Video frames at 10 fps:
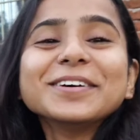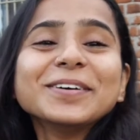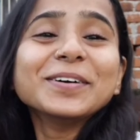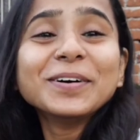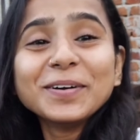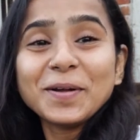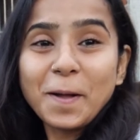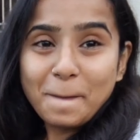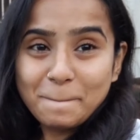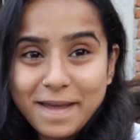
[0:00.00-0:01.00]
तो
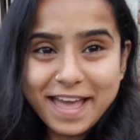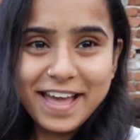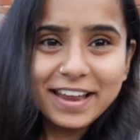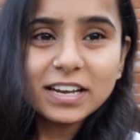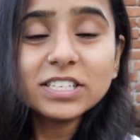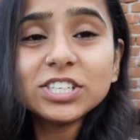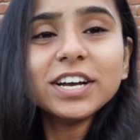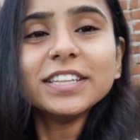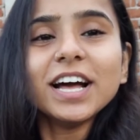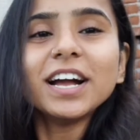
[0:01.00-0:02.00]
बहन
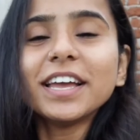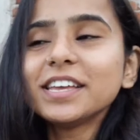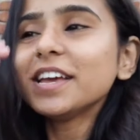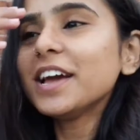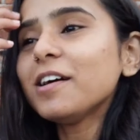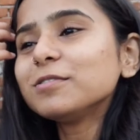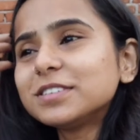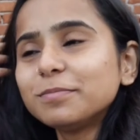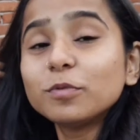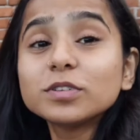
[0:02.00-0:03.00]
छत आ गई है
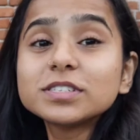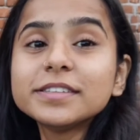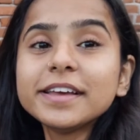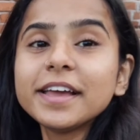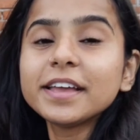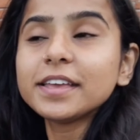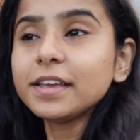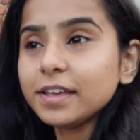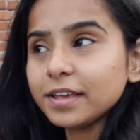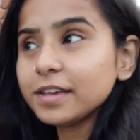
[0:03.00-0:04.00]
उससे पूछते हैं
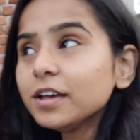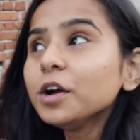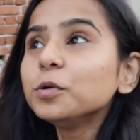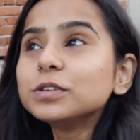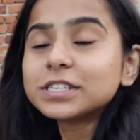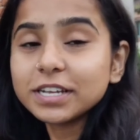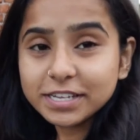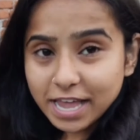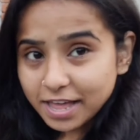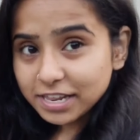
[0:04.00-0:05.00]
कि उसका
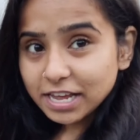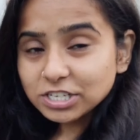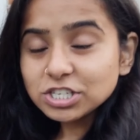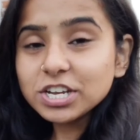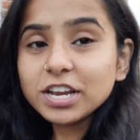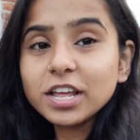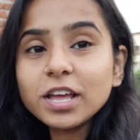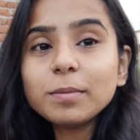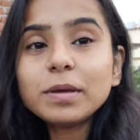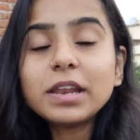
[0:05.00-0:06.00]
क्या रिएक्शन
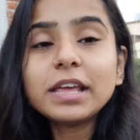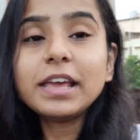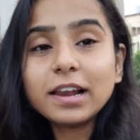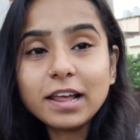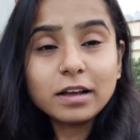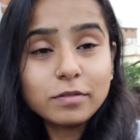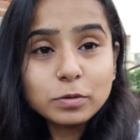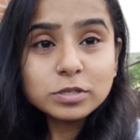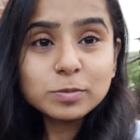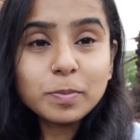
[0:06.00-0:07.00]
है मेरे एक लाख
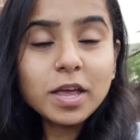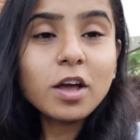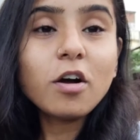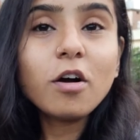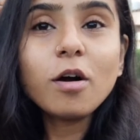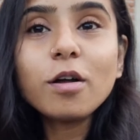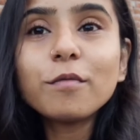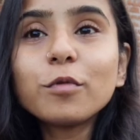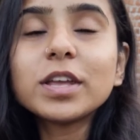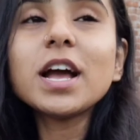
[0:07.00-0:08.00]
व्यूज़ पे और
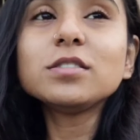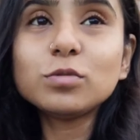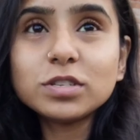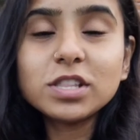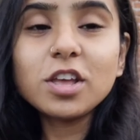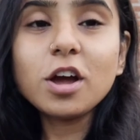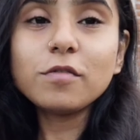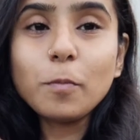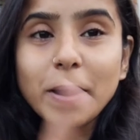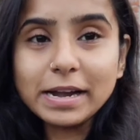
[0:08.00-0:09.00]
वो क्या सोचती है
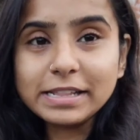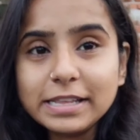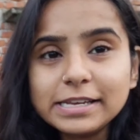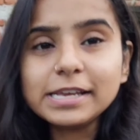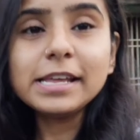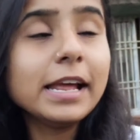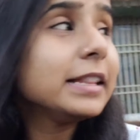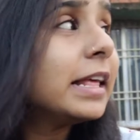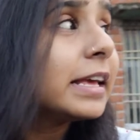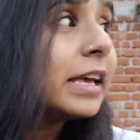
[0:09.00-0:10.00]
और वो पार्टी देगी कि
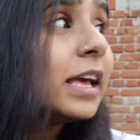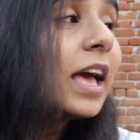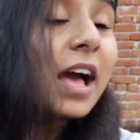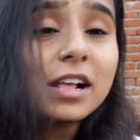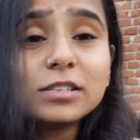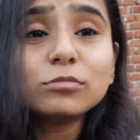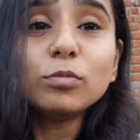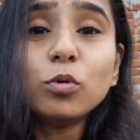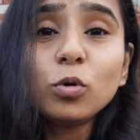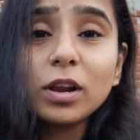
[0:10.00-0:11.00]
नहीं देगी ऐसे
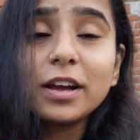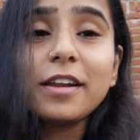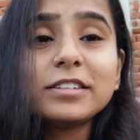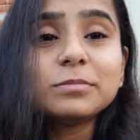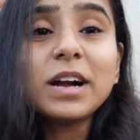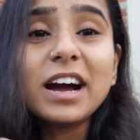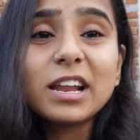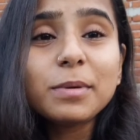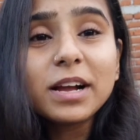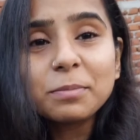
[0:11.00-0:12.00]
हमको भूख लग रहा है जब हम
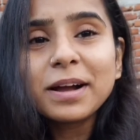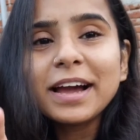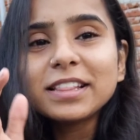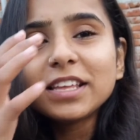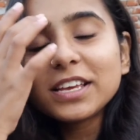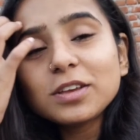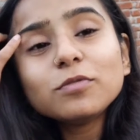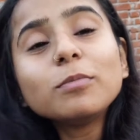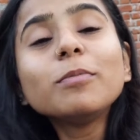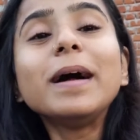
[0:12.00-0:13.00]
खाना भी कम खाए थे कि
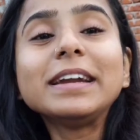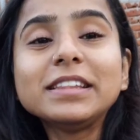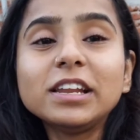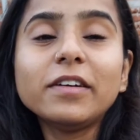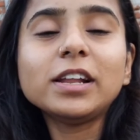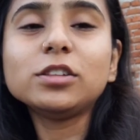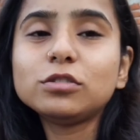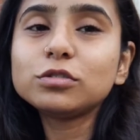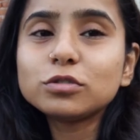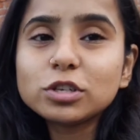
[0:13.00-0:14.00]
वो हमको पार्टी देने वाले थे
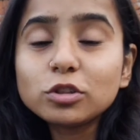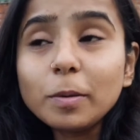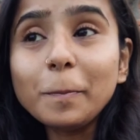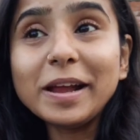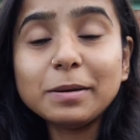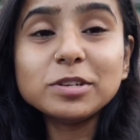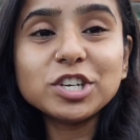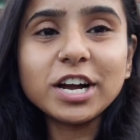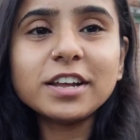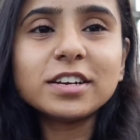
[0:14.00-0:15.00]
तो सोचे थे तो पेट में
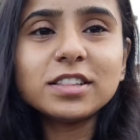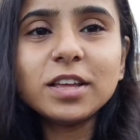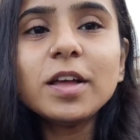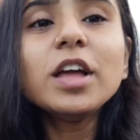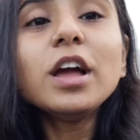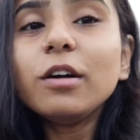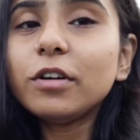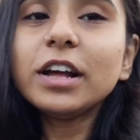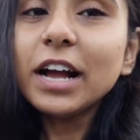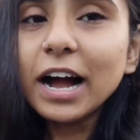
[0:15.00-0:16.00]
जगह रखते हैं
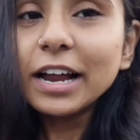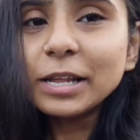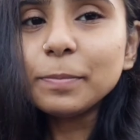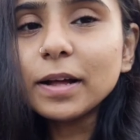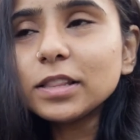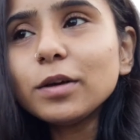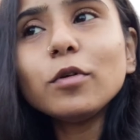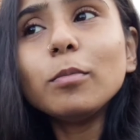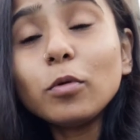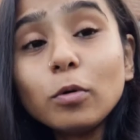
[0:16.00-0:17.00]
वरना खा नहीं पाते
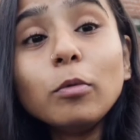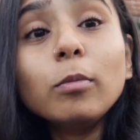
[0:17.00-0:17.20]
वो हम लोग को